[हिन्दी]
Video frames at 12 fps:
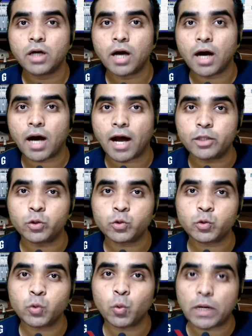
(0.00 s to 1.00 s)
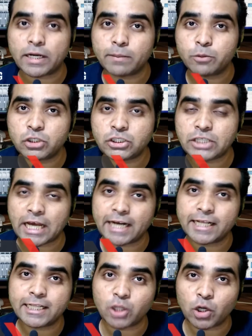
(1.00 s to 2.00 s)
हाय दोस्तों वेलकम टू द चैनल
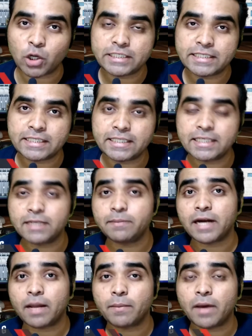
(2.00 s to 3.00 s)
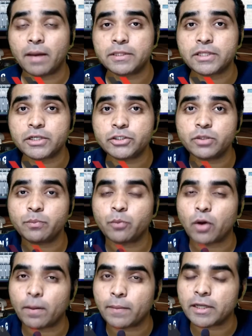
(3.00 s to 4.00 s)
नॉलेज इन जनरल मेरा नाम है अमित कश्यप और
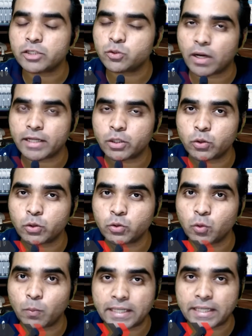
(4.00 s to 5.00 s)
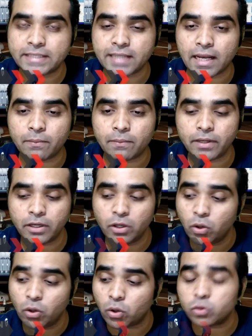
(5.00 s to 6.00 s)
आपका स्वागत है दोस्तों मेरे इस चैनल पे
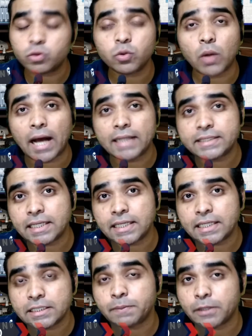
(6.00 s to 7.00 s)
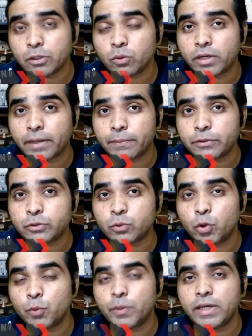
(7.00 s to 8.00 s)
और दोस्तों आज के इस पर्टिकुलर एपिसोड
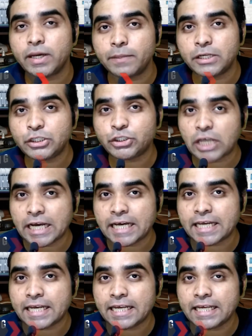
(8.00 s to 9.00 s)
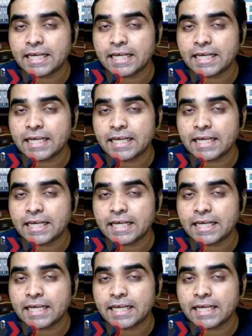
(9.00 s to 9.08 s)
में हम ये चेक करेंगे